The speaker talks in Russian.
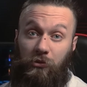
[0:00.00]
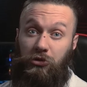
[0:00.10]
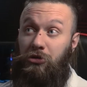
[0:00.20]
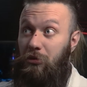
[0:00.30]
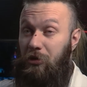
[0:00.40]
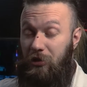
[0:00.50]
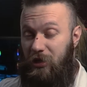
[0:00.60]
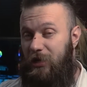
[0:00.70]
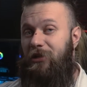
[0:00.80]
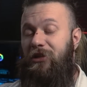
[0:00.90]
Ну что,
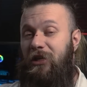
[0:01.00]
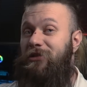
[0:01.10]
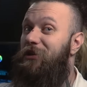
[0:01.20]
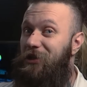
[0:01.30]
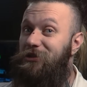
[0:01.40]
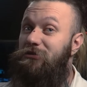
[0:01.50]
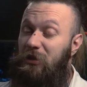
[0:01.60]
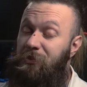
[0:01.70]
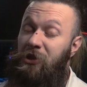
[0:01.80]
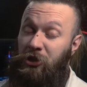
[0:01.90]
генеральный директор Intel
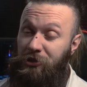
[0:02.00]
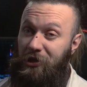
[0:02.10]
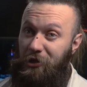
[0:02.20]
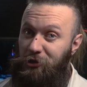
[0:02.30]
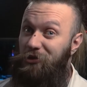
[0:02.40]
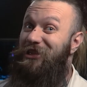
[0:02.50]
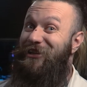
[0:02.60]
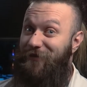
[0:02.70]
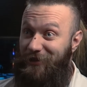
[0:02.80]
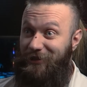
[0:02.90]
теперь считает, что
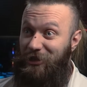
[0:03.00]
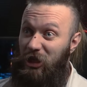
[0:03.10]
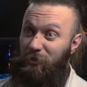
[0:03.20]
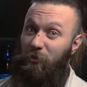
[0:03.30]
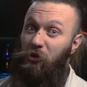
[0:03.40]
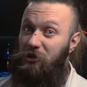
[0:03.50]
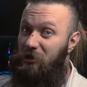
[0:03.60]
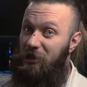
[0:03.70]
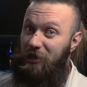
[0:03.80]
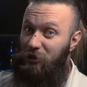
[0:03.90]
нехватка чипа
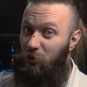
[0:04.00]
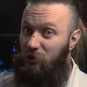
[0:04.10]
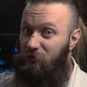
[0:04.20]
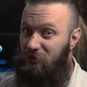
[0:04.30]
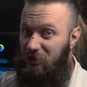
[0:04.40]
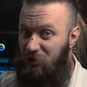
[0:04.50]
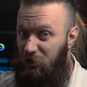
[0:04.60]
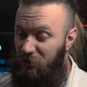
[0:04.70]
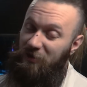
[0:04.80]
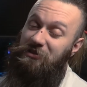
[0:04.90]
будет и до
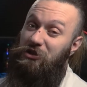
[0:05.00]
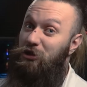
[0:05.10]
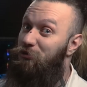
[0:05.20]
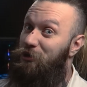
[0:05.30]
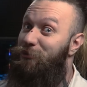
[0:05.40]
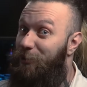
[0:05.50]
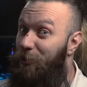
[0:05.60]
2024